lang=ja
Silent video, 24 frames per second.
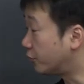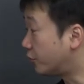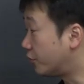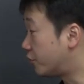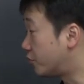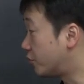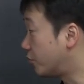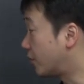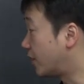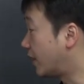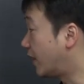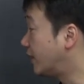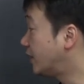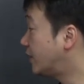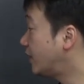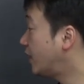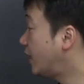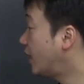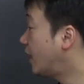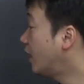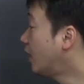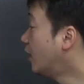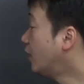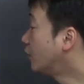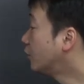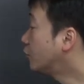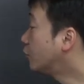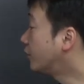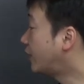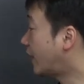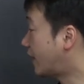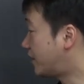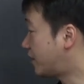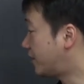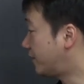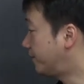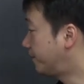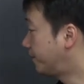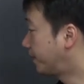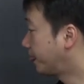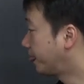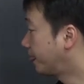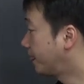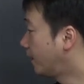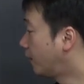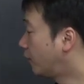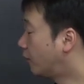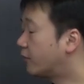という字を書いてね、東大寺。
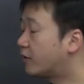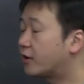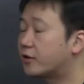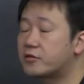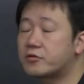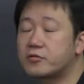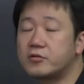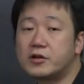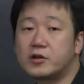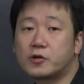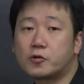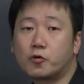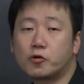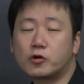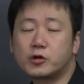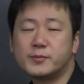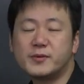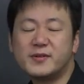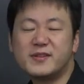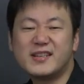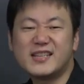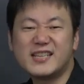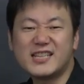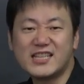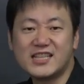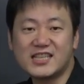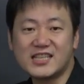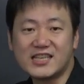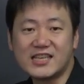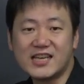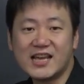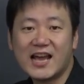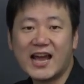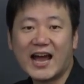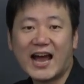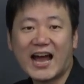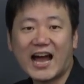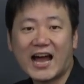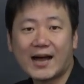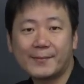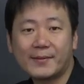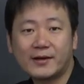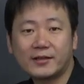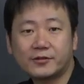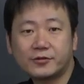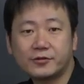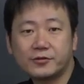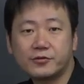同じように国分尼寺、
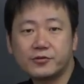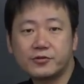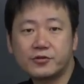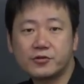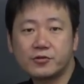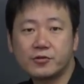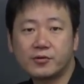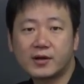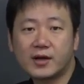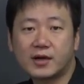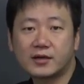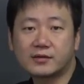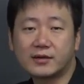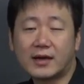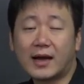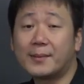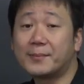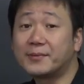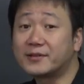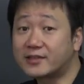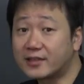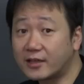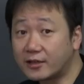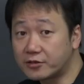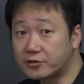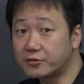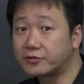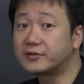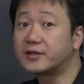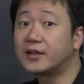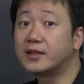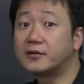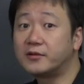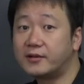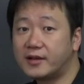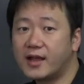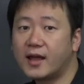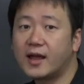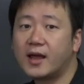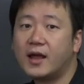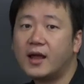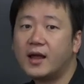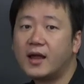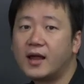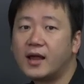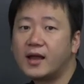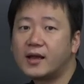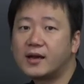尼という字を書く尼さん女性のね、
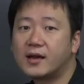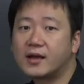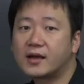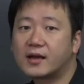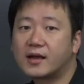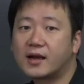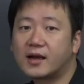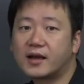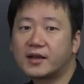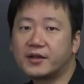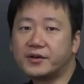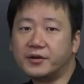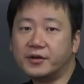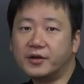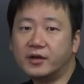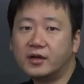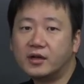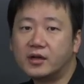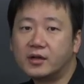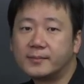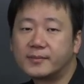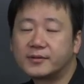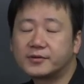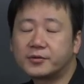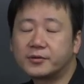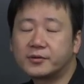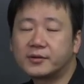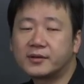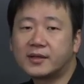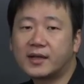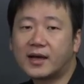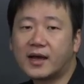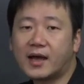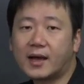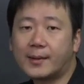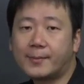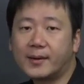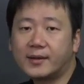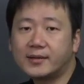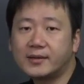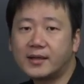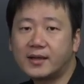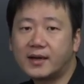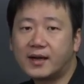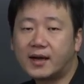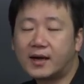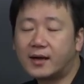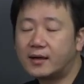なんかがいる、そんな尼
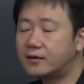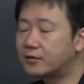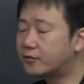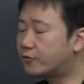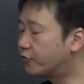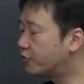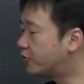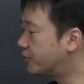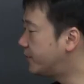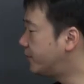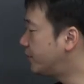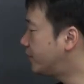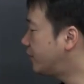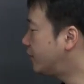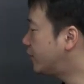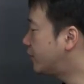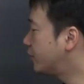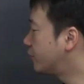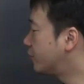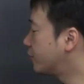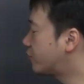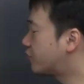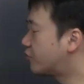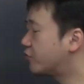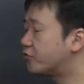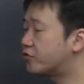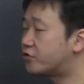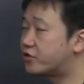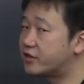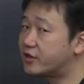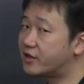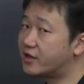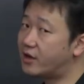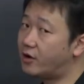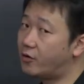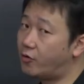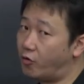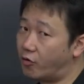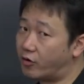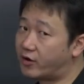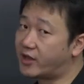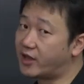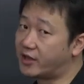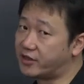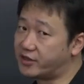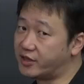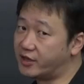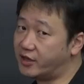寺、国分尼寺の中心が法
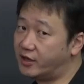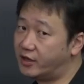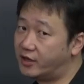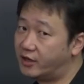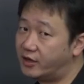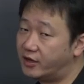華寺、